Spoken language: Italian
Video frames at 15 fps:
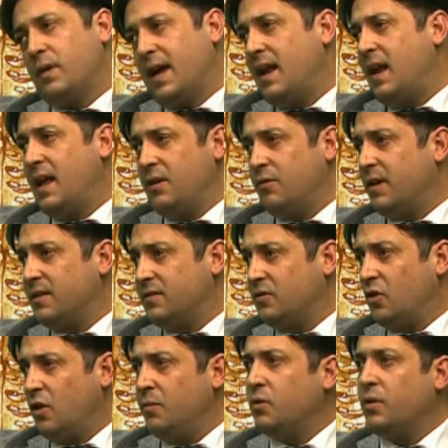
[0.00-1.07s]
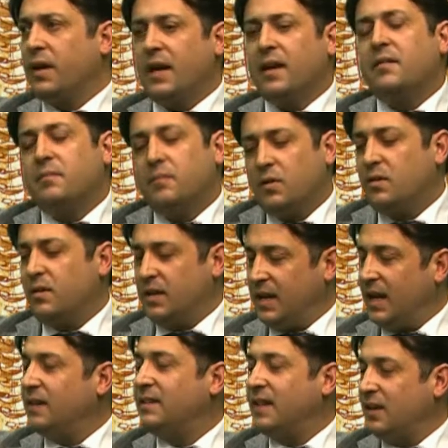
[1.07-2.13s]
che è l'enogastronomico che in
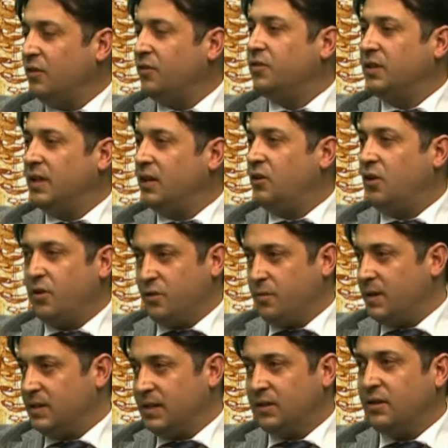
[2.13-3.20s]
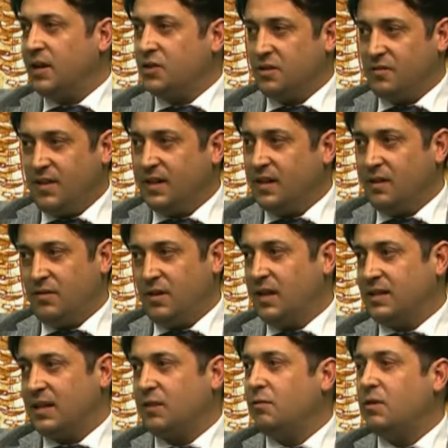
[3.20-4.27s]
realtà il nostro territorio, partendo da Cerveteri fino a
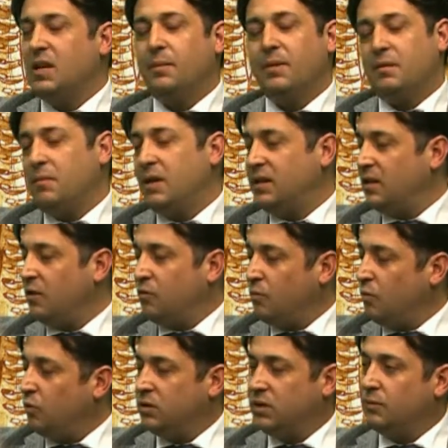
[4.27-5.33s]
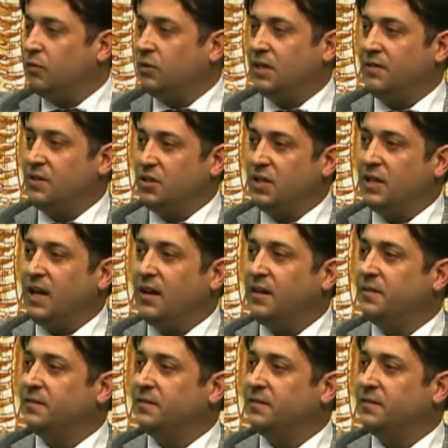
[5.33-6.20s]
Tarquinia, permette con molta, molta facilità.